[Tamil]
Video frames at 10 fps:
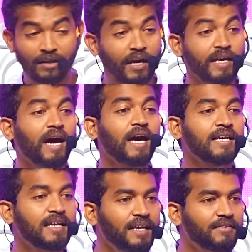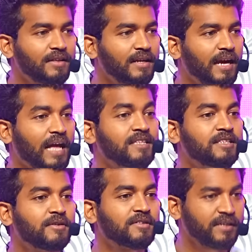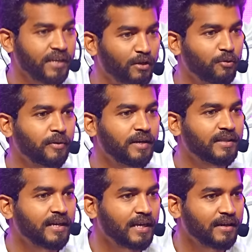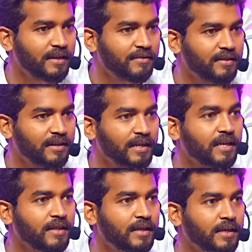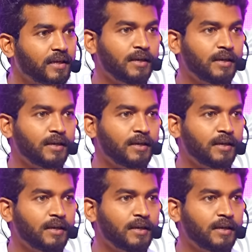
தயார் நிலையில வந்திருக்கேன் அஞ்சு வருஷம் நீ எக்யூப் பண்ணிட்டு தயார் நிலையில வந்திருக்கேன் எதுக்கு